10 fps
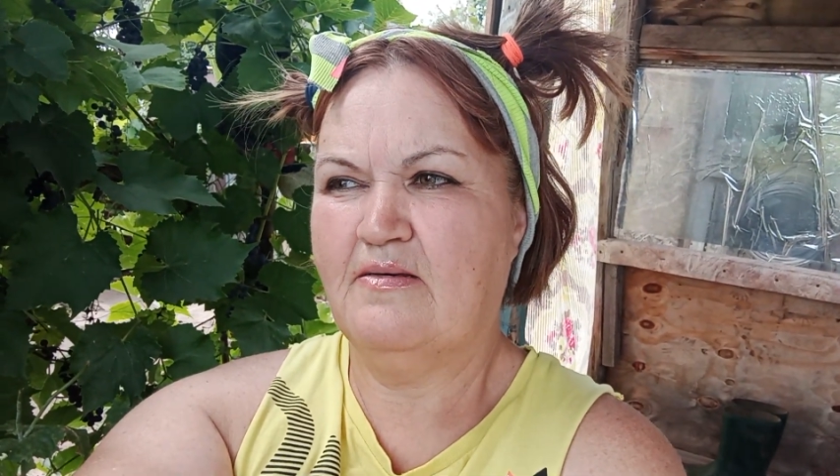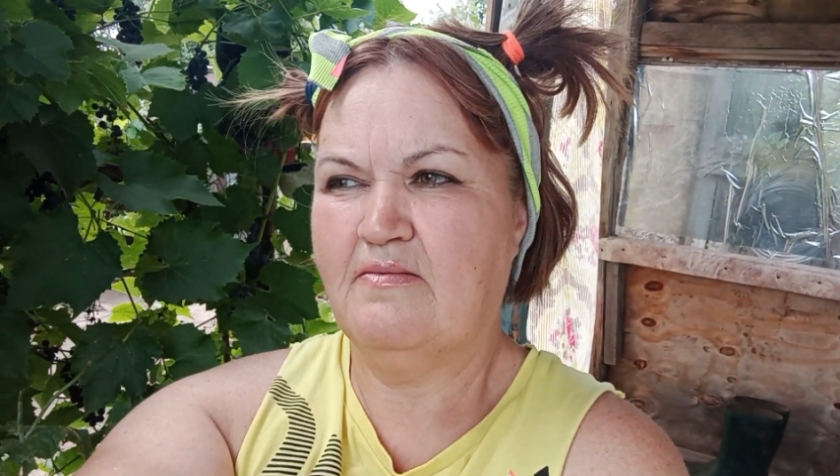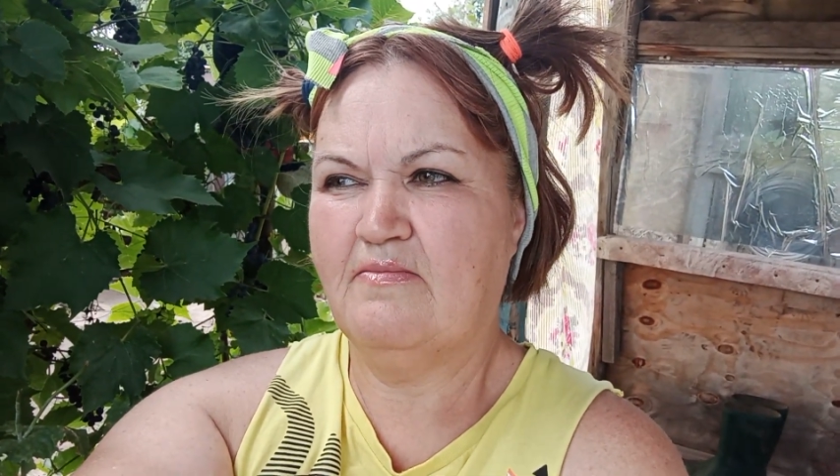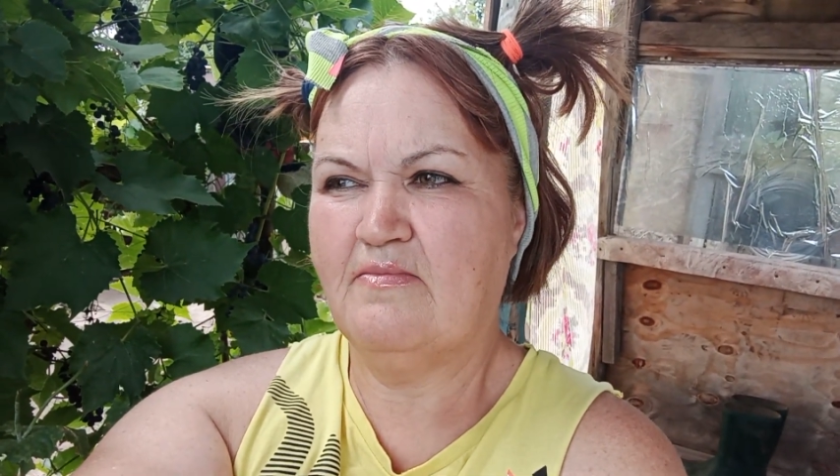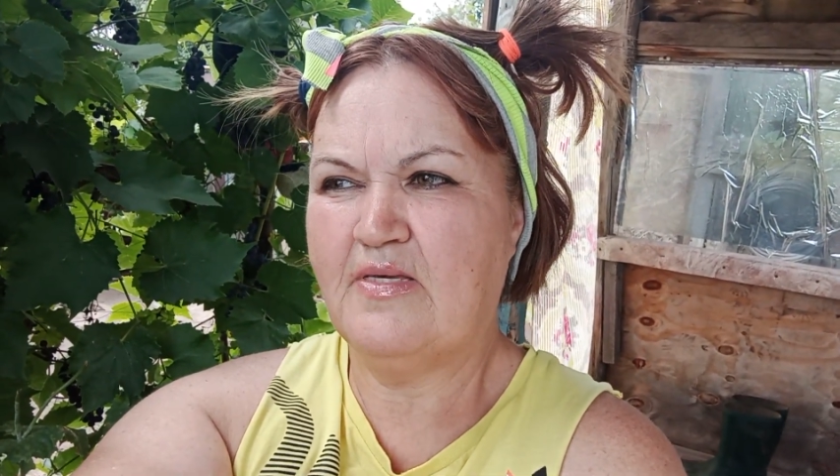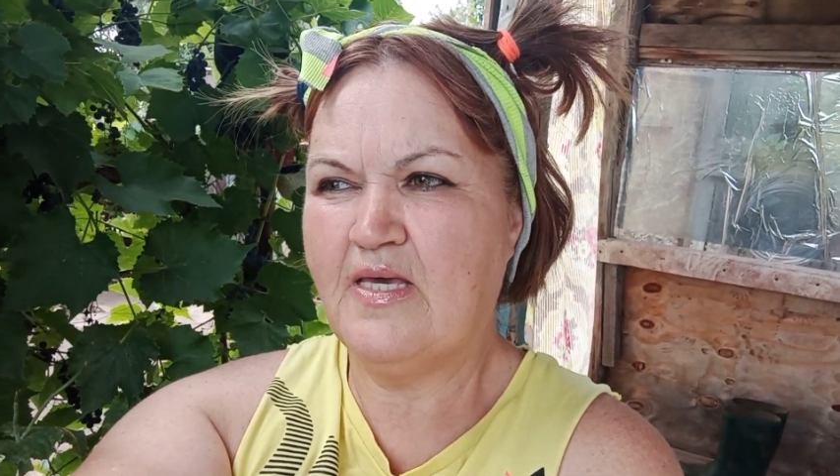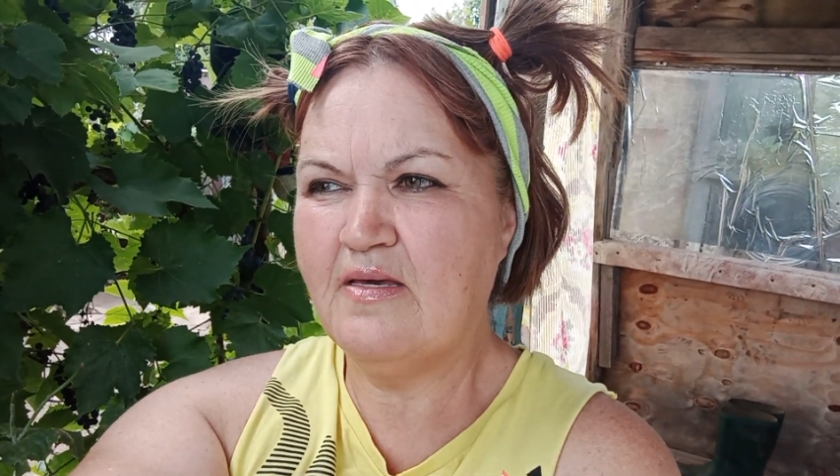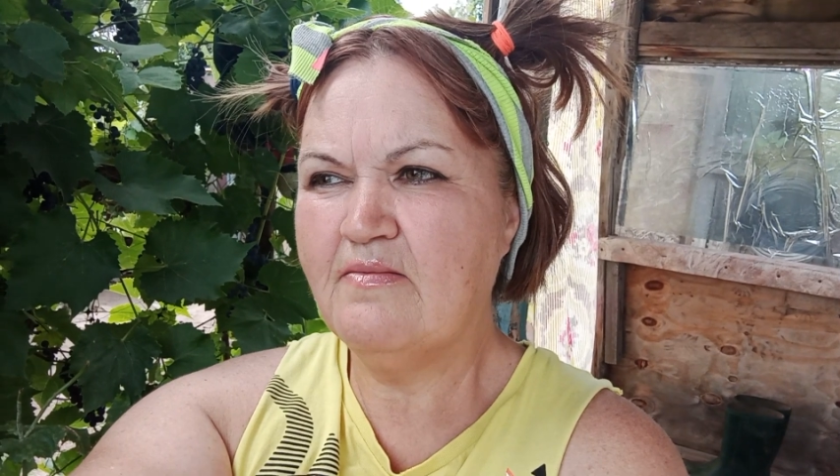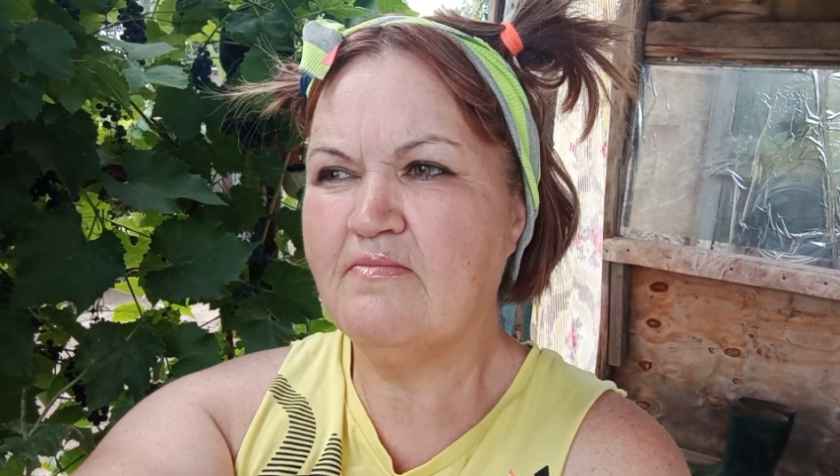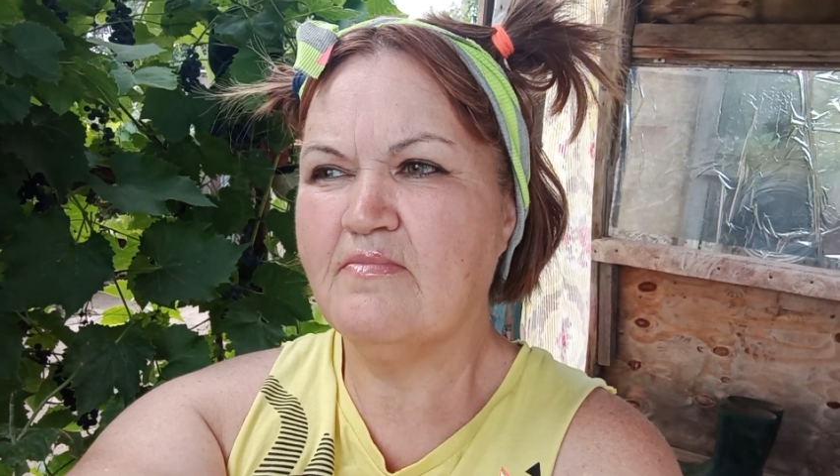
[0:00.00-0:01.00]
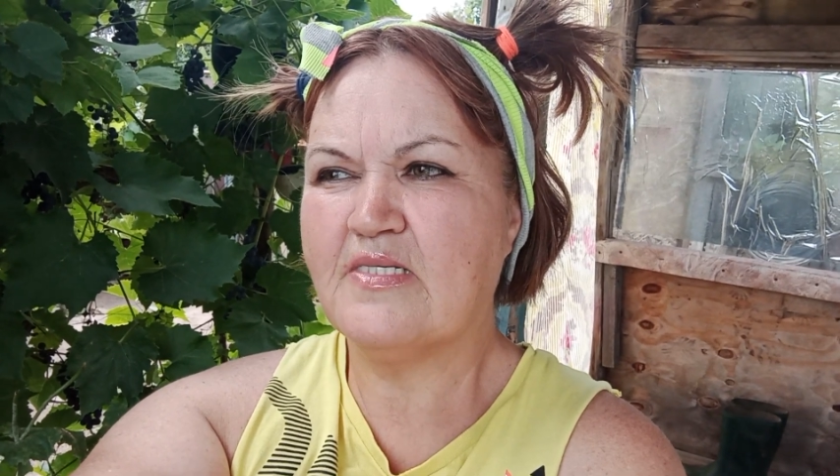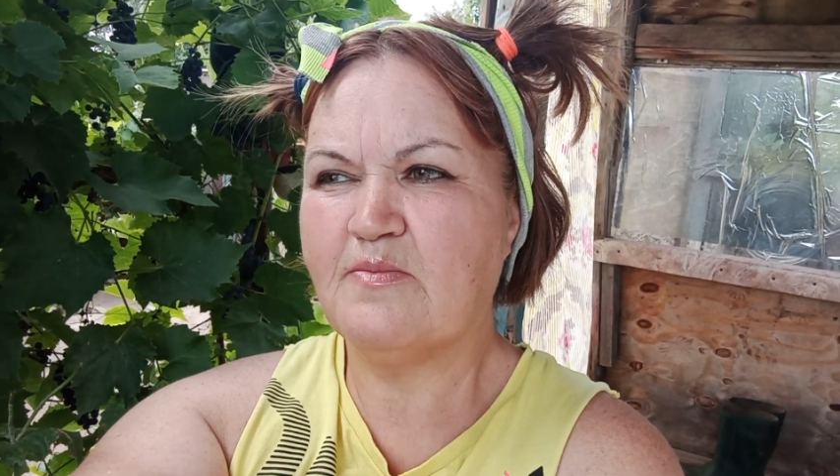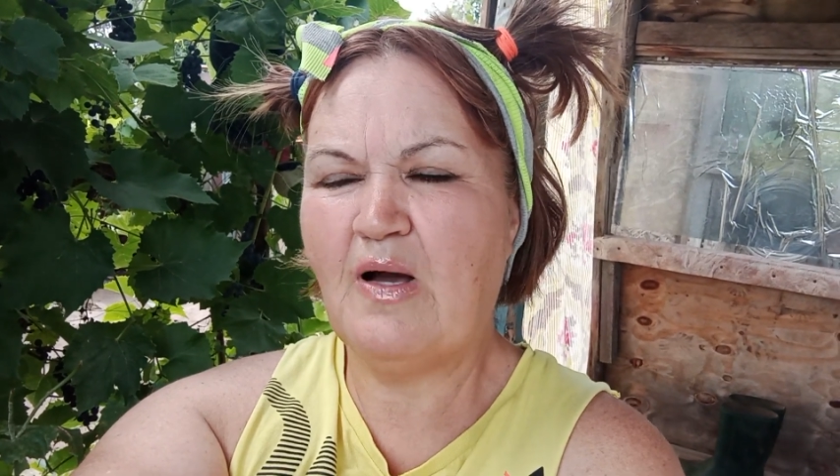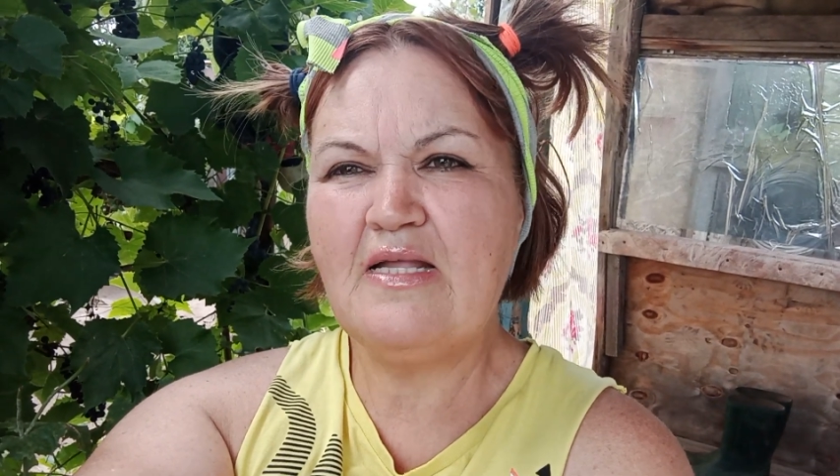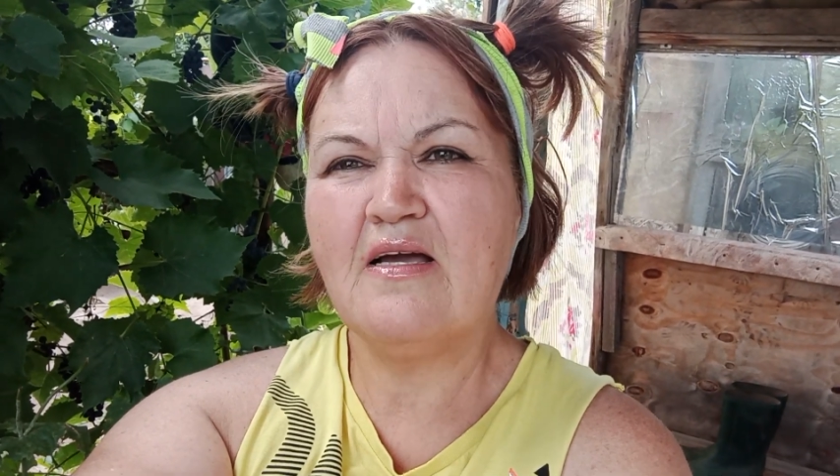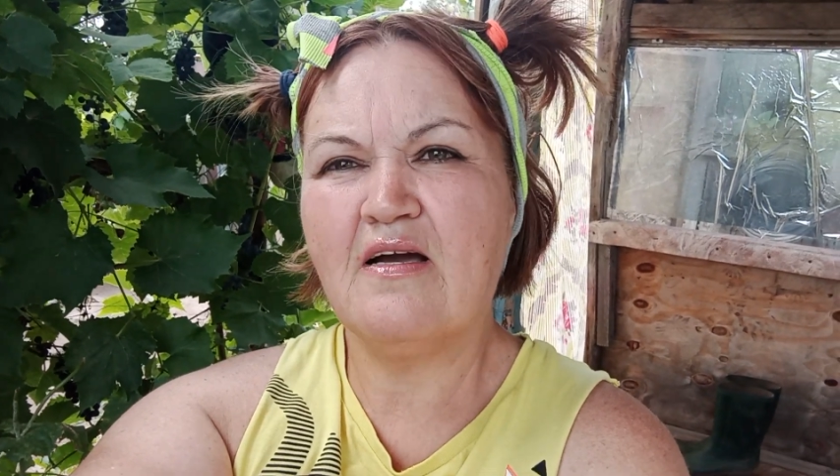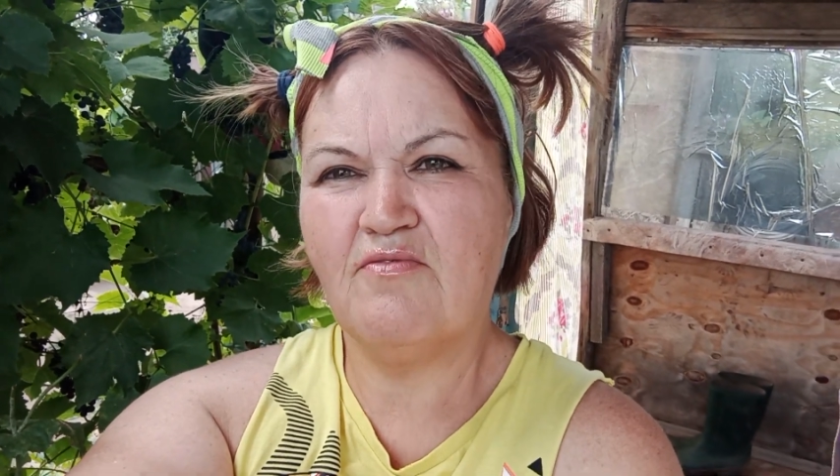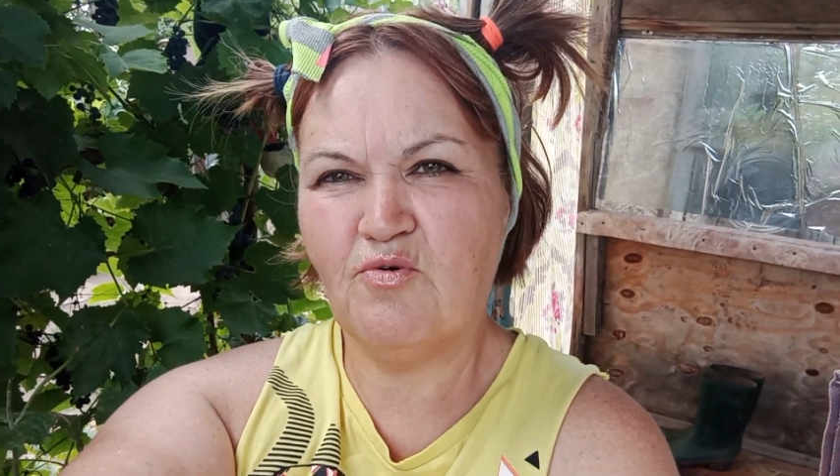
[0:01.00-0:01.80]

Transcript: с маленького кустика